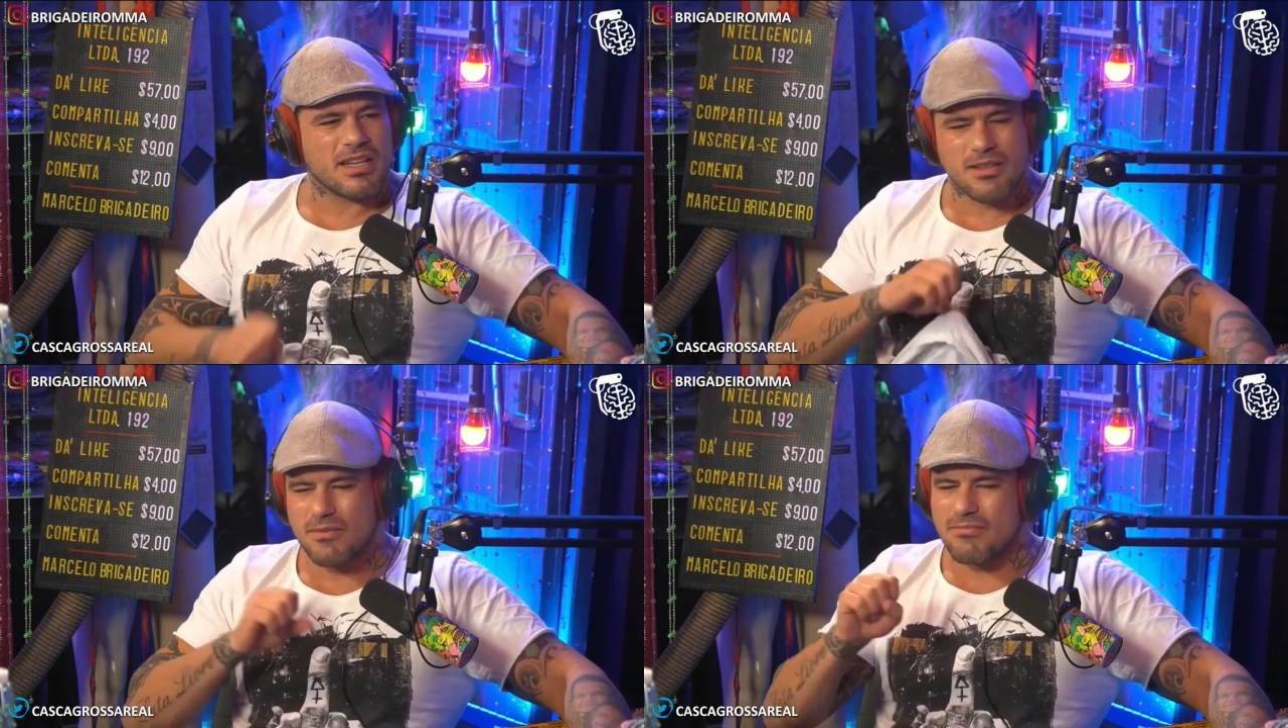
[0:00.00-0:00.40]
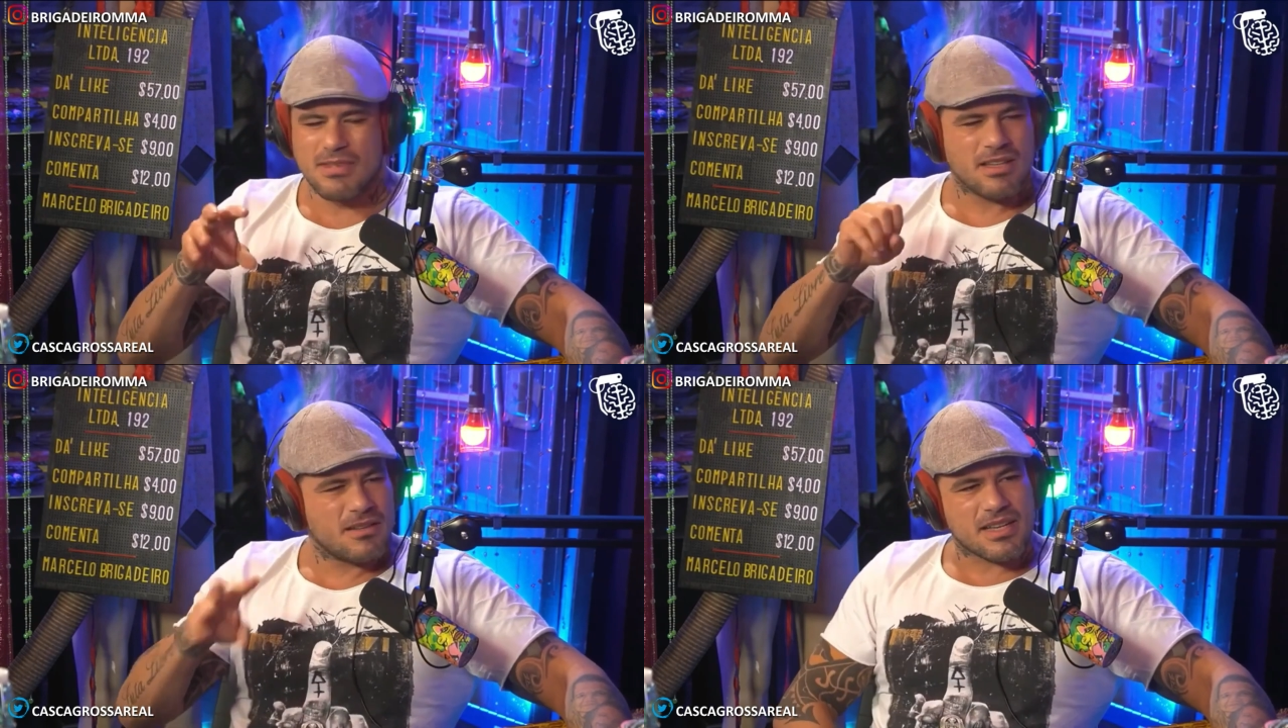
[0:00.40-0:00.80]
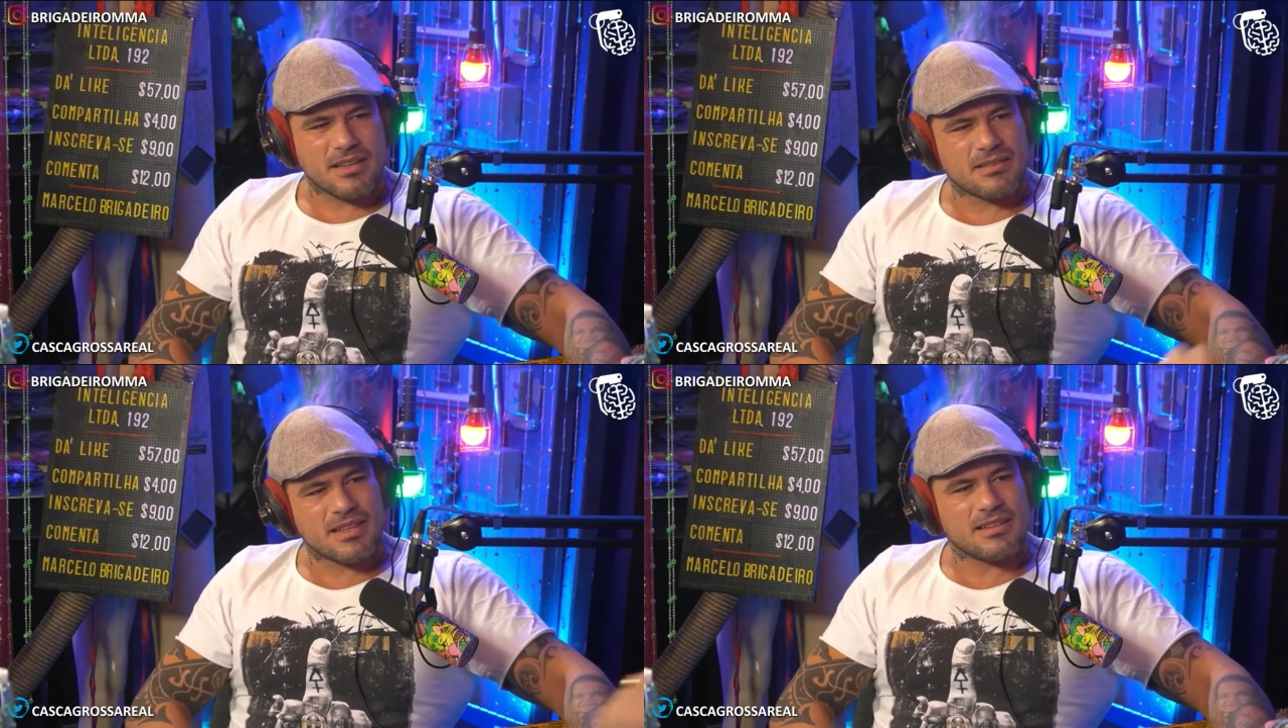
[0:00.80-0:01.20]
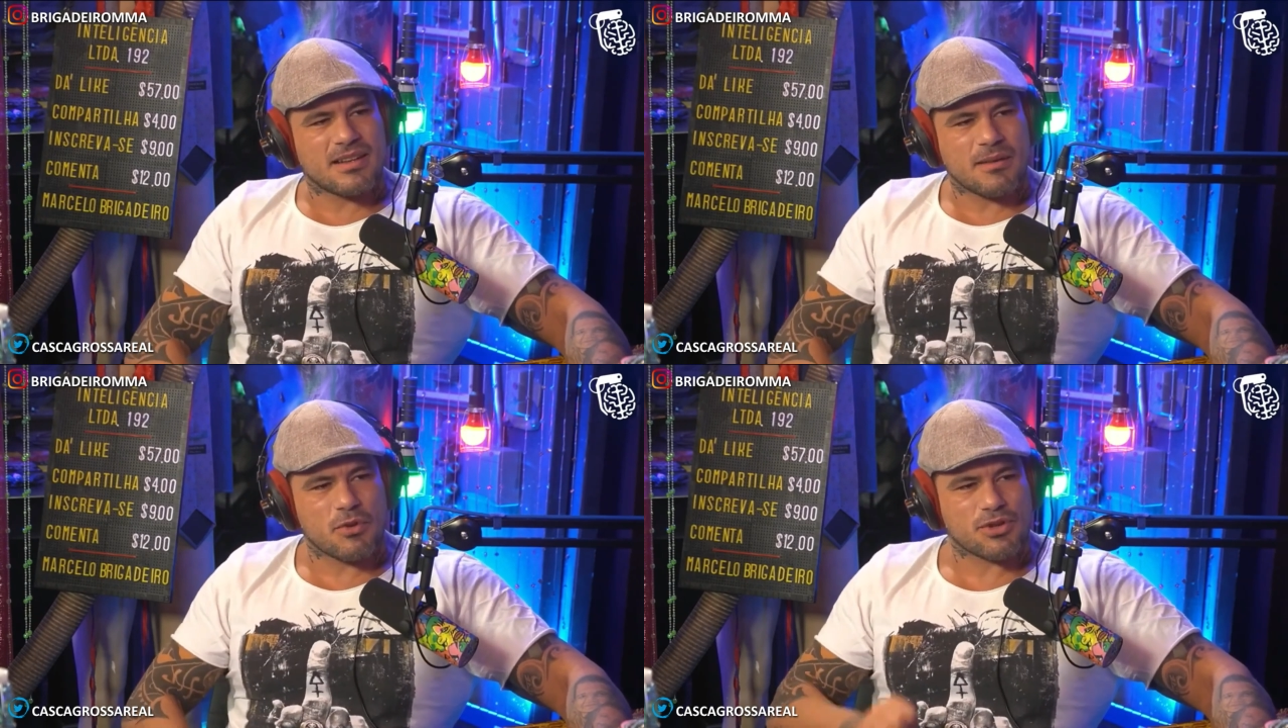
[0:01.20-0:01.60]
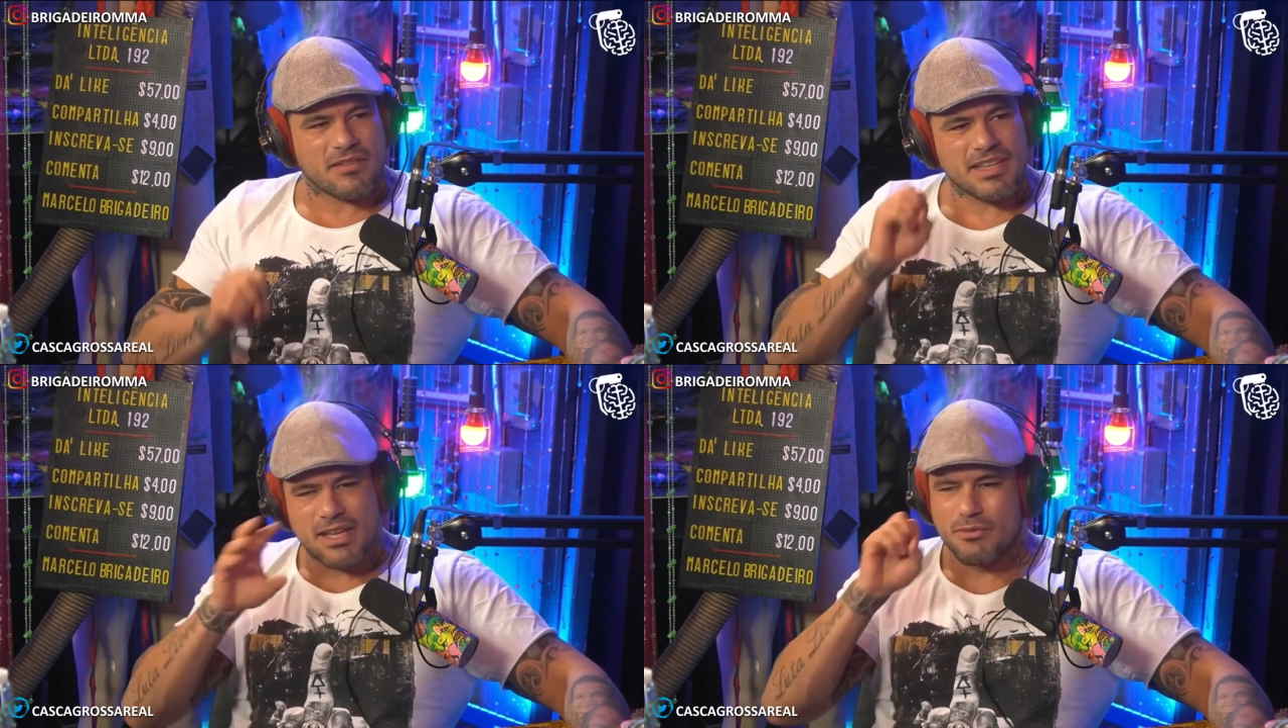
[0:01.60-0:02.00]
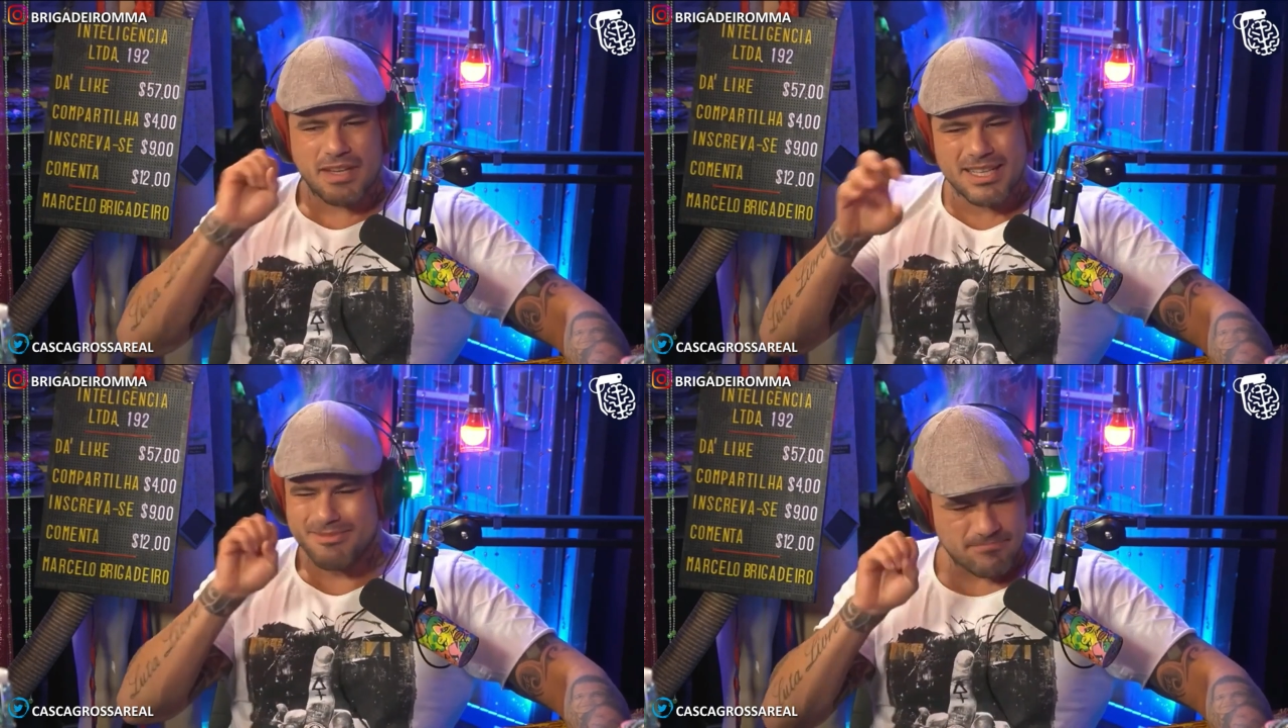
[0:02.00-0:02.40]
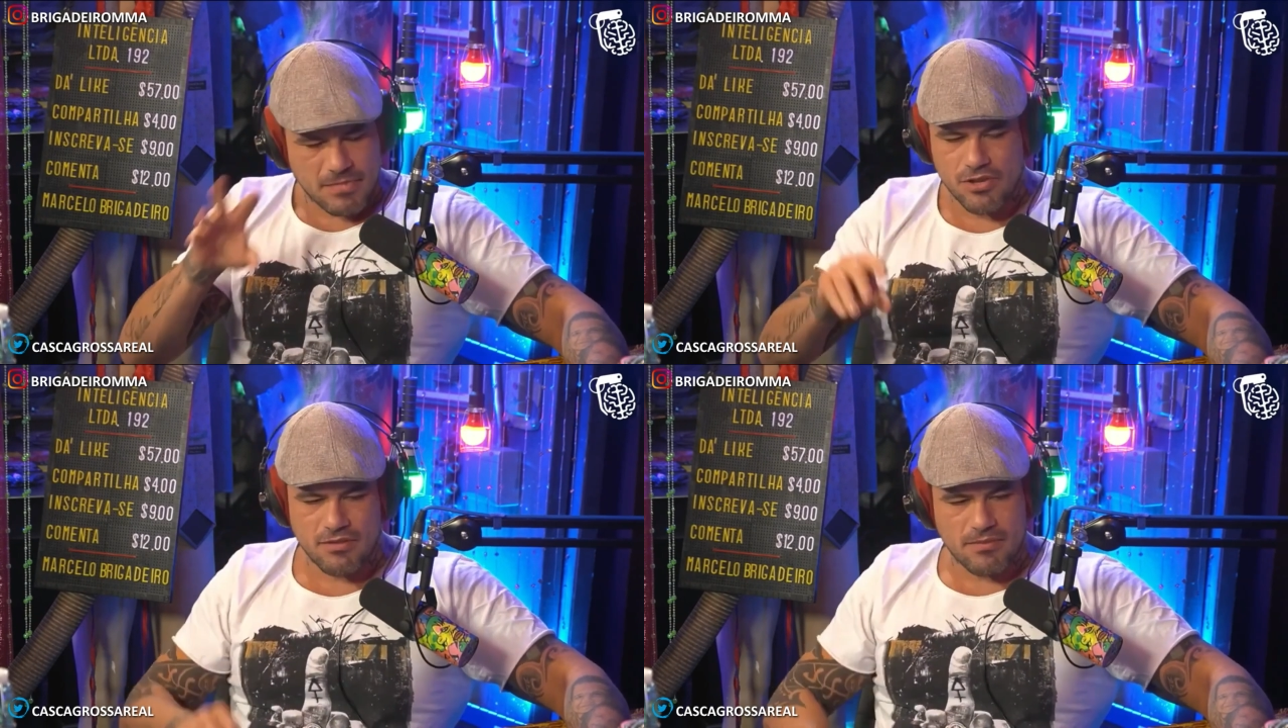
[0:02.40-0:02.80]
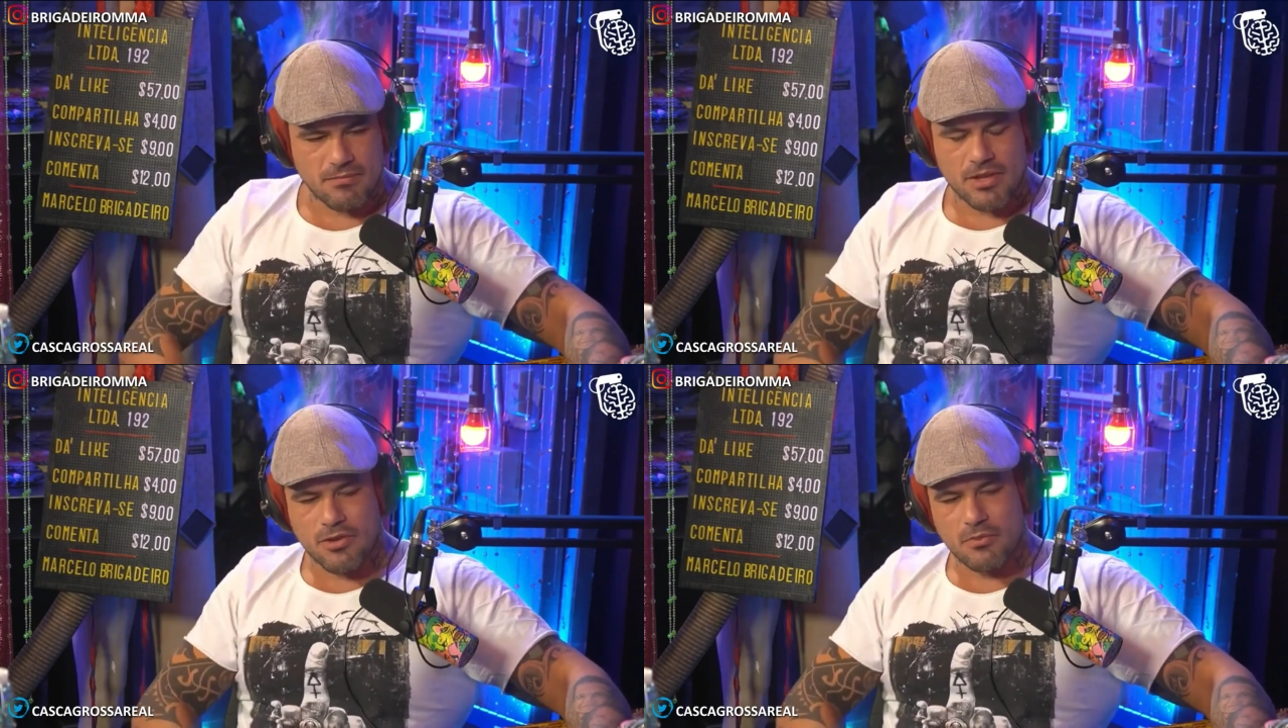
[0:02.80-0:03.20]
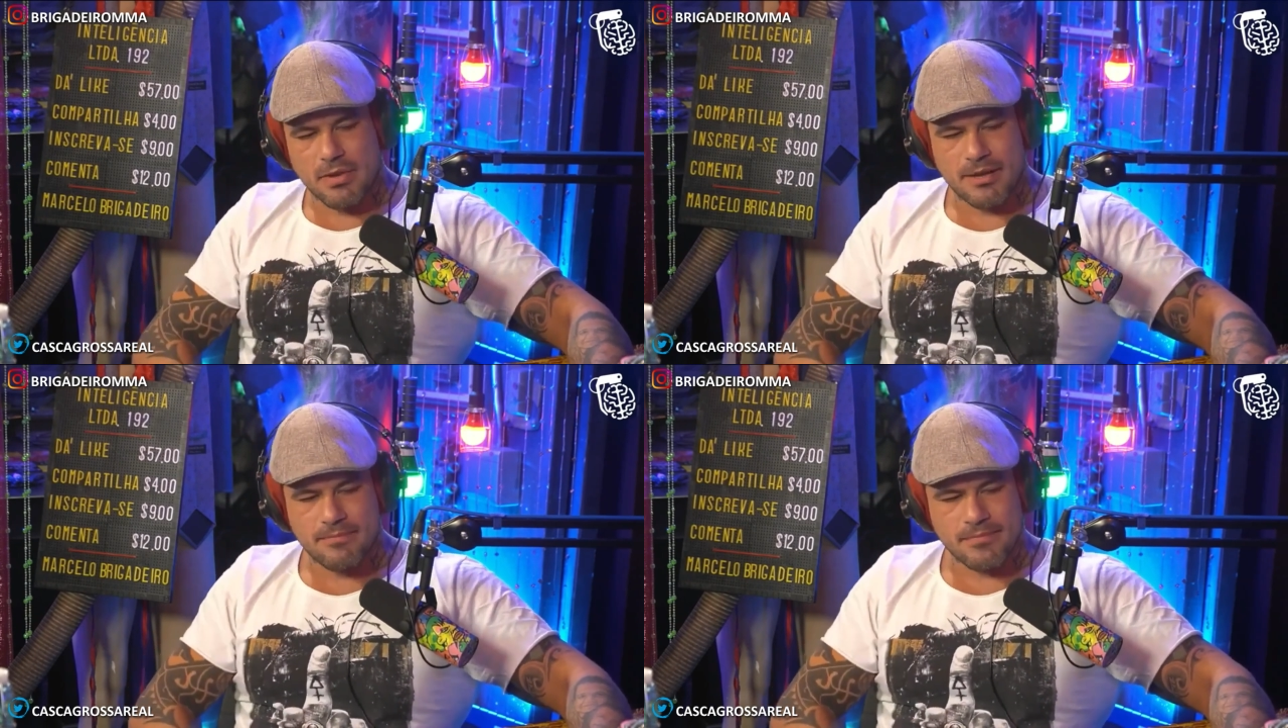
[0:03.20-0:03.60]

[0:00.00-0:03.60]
neguinho saía, apostava 10 no viado e metia, metia o pé.